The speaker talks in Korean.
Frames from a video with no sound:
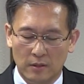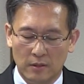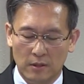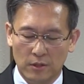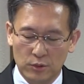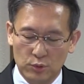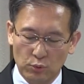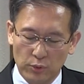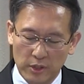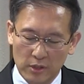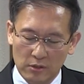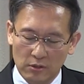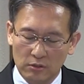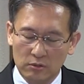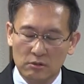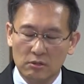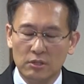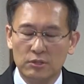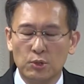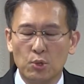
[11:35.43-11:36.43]
여기서 우리는
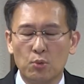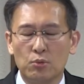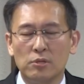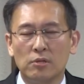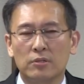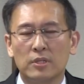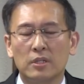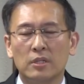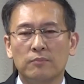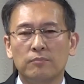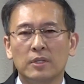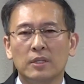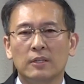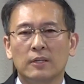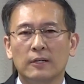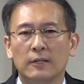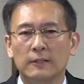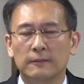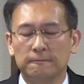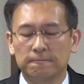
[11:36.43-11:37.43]
어떠한 교훈을 얻게
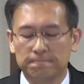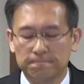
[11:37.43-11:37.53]
됩니까?